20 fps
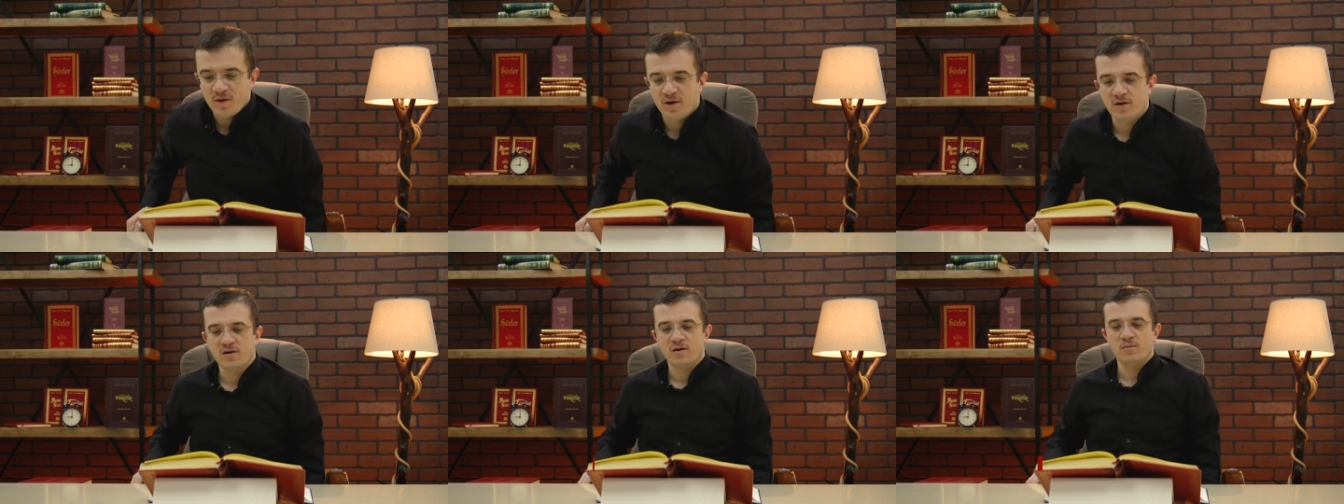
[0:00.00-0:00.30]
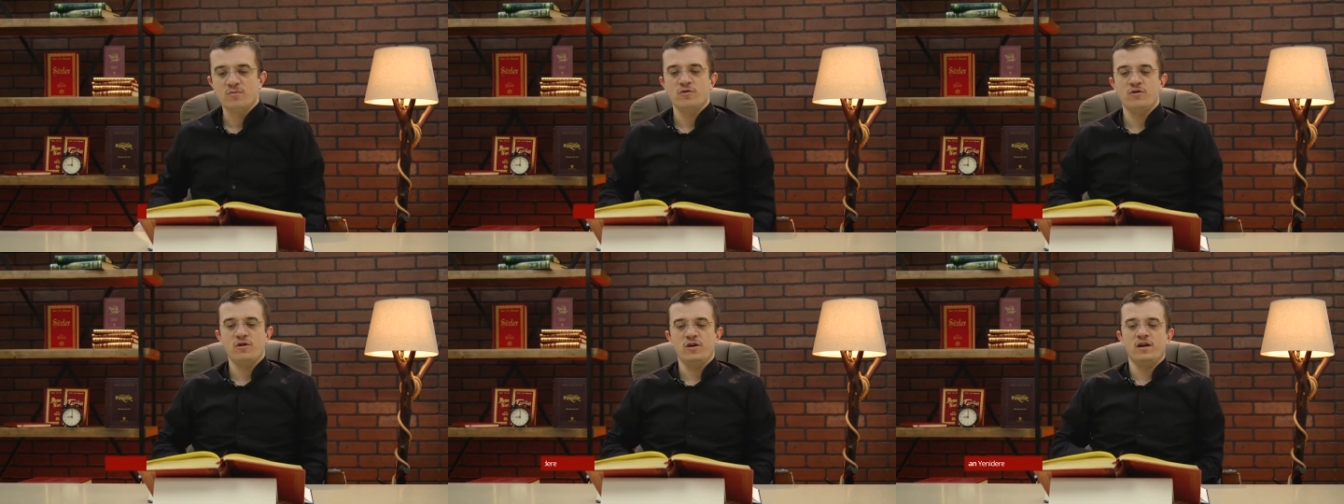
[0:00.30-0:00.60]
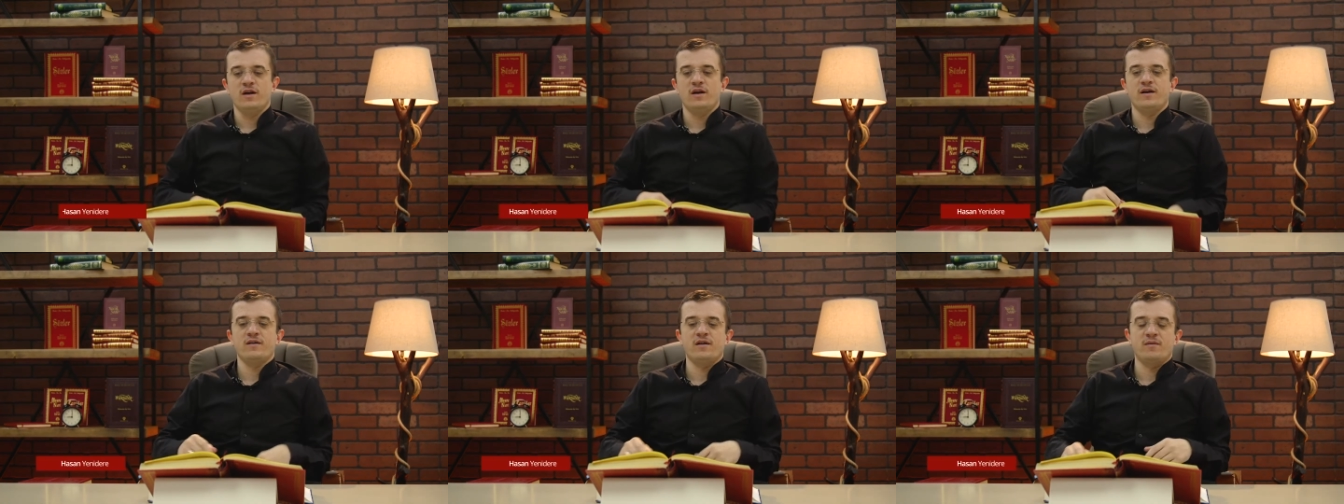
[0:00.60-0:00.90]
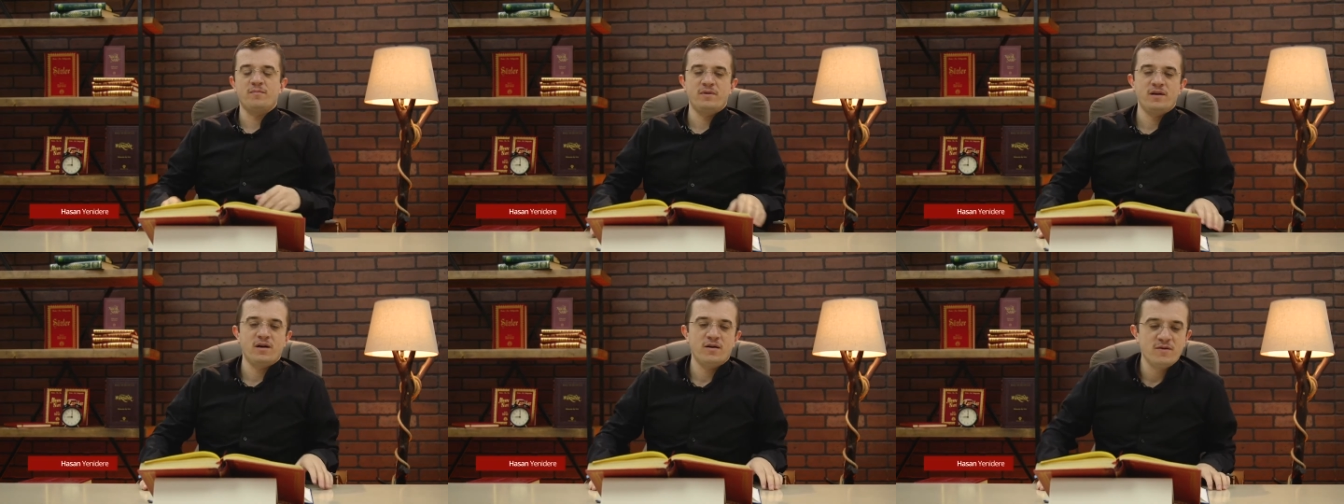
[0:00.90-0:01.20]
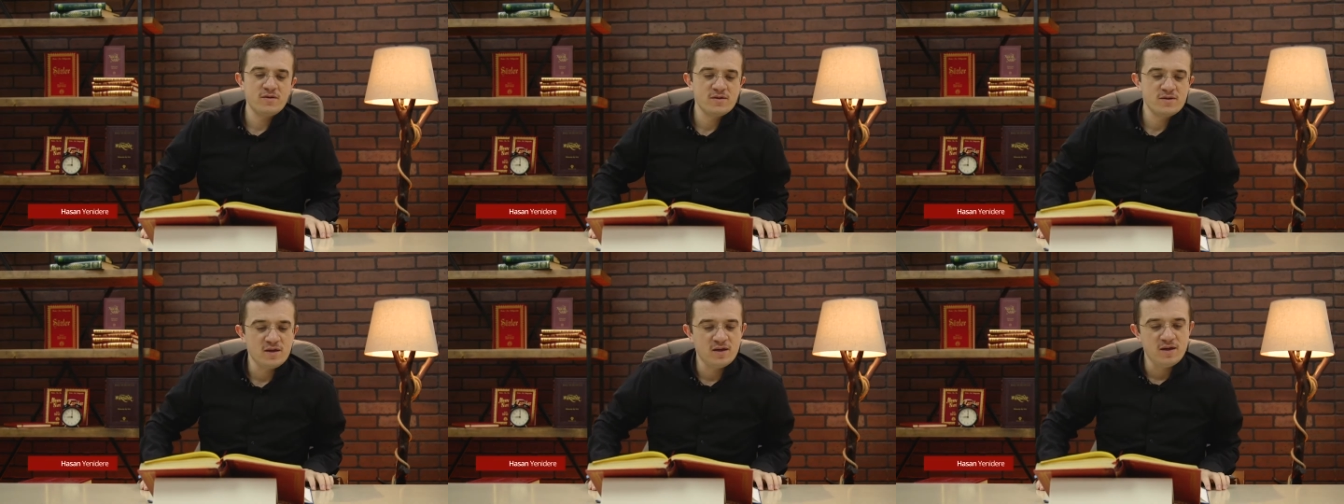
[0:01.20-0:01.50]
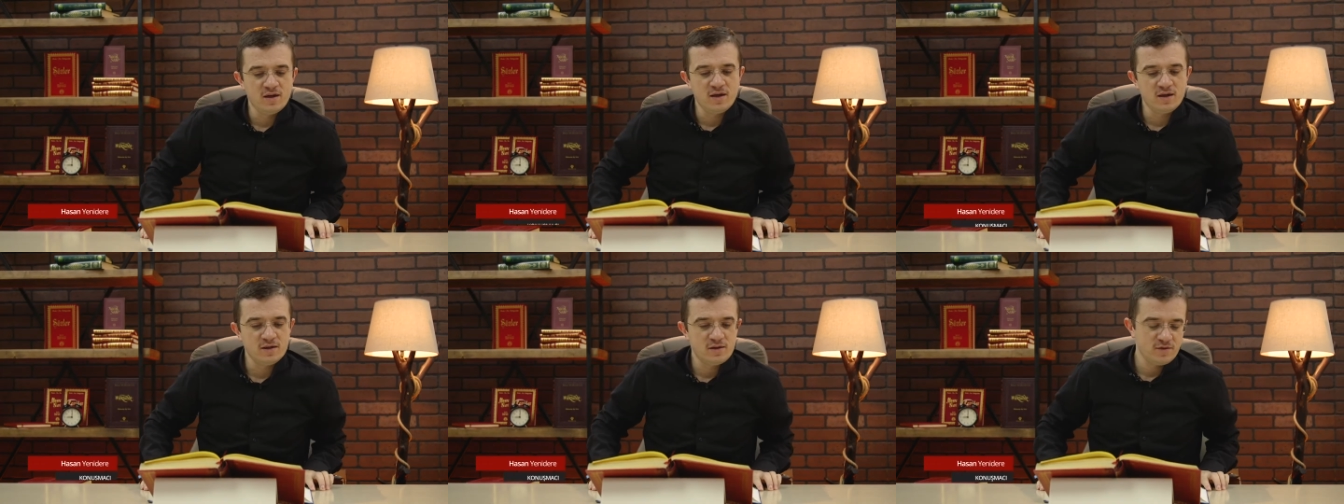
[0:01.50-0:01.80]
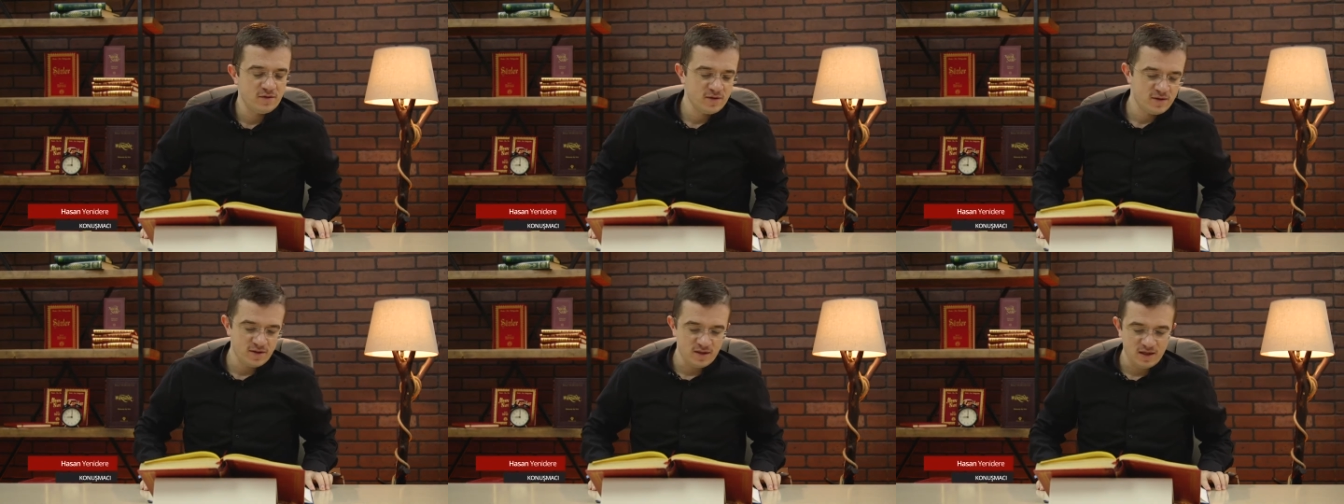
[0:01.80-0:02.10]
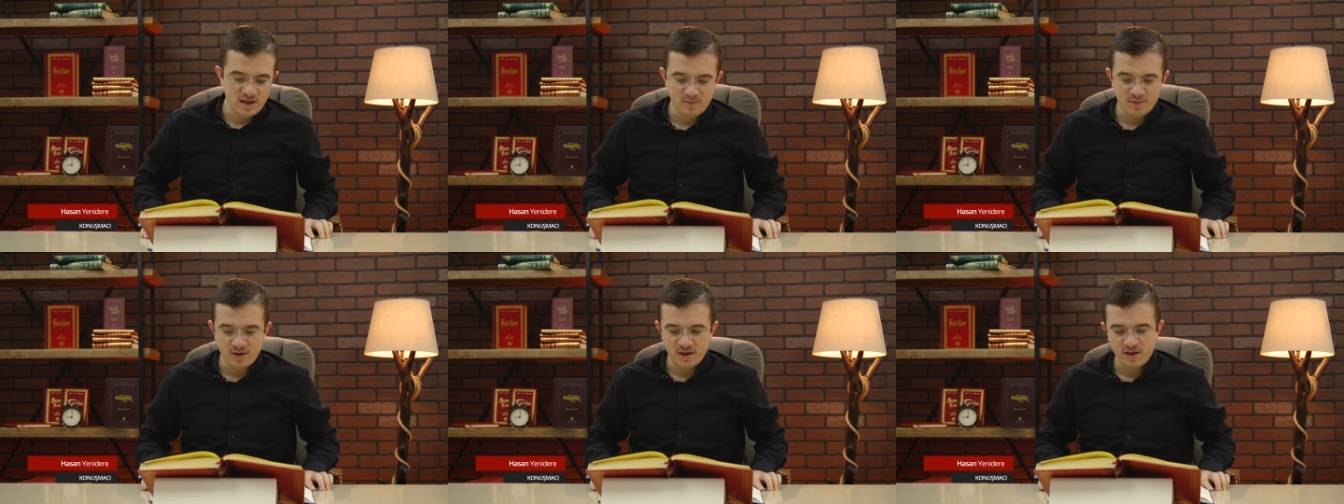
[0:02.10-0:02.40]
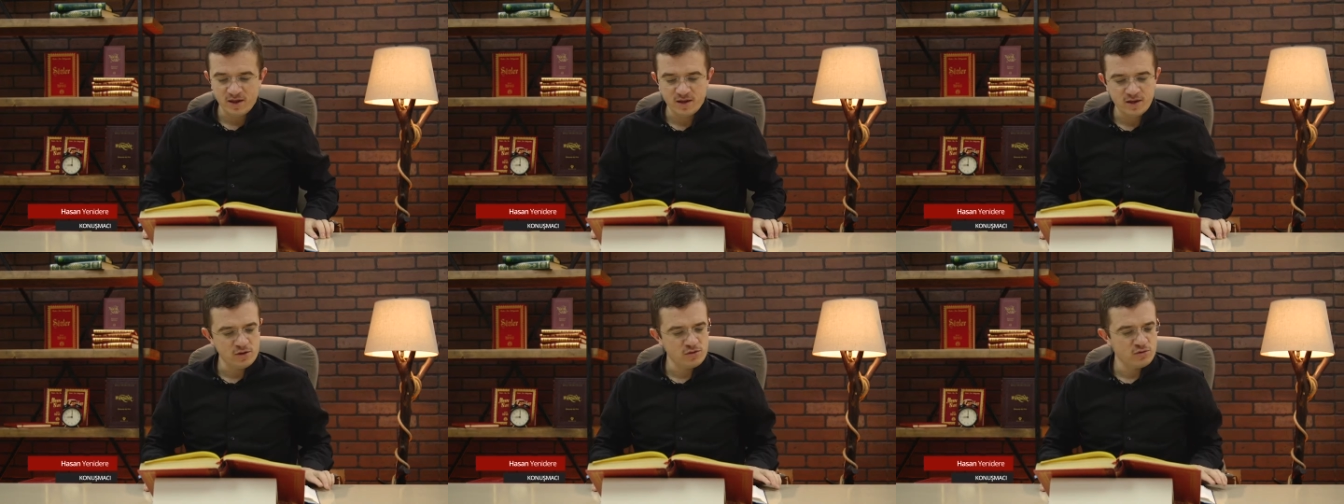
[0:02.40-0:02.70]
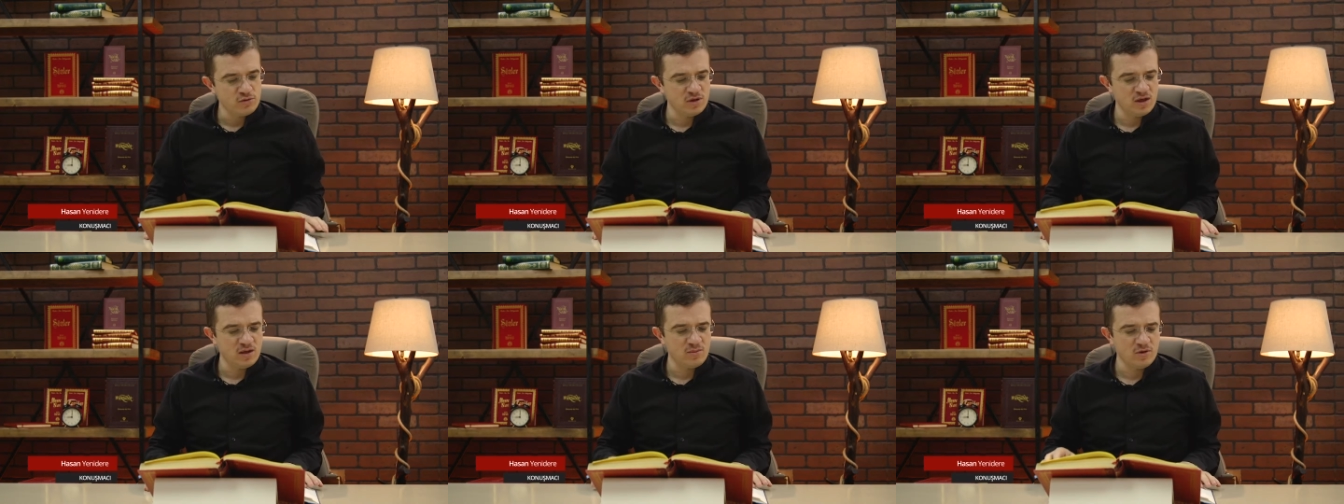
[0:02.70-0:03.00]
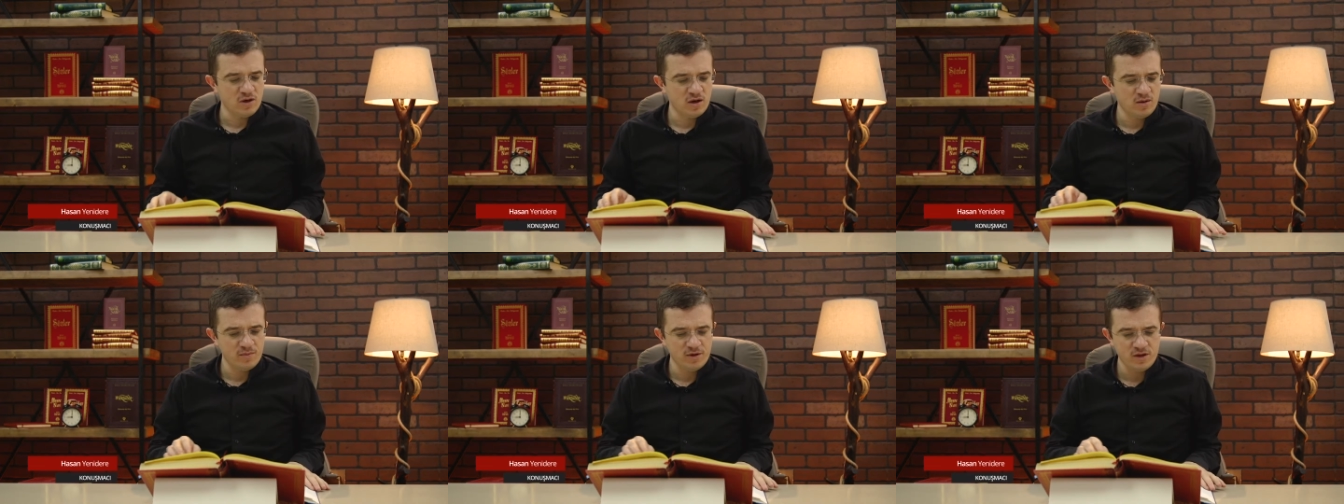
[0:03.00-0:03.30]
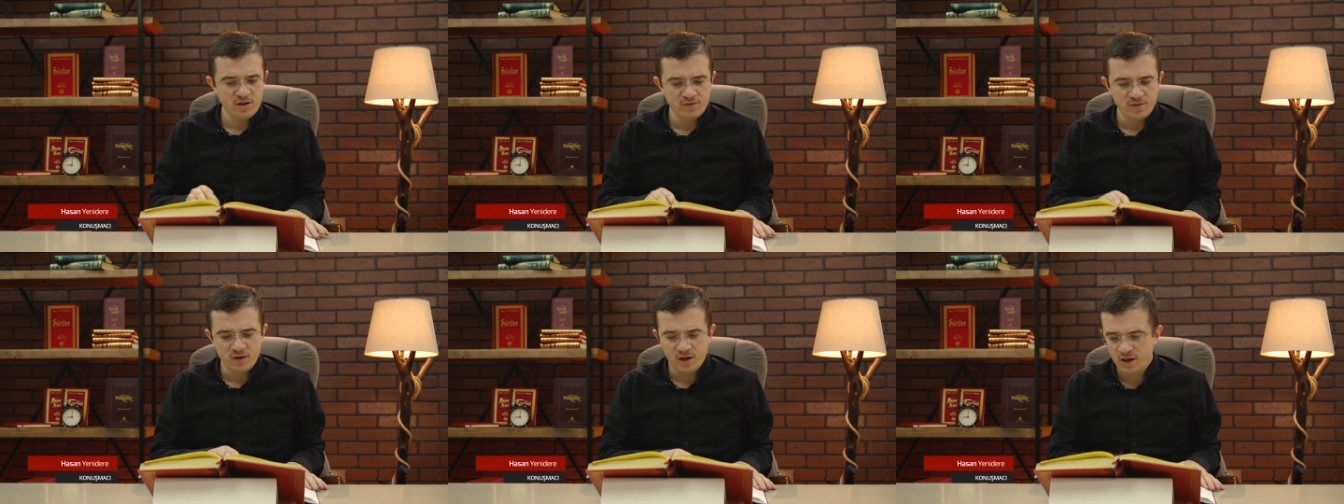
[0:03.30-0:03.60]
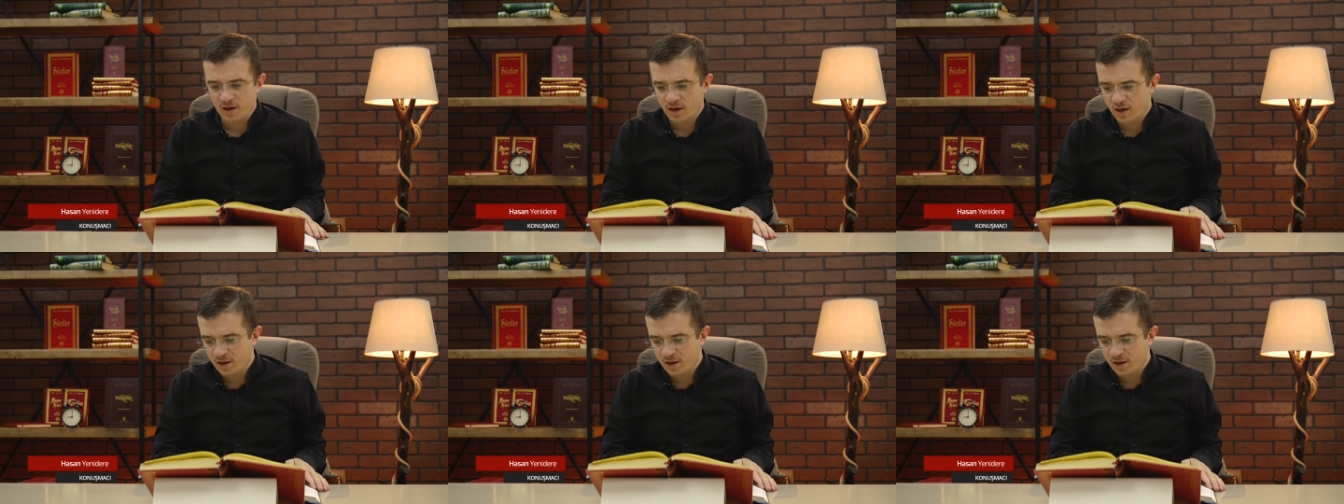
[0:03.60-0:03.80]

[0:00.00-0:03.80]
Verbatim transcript: Elhamdülillahi Rabbil alemin. Salatu ve selam ala Resulina Muhammedin ve ala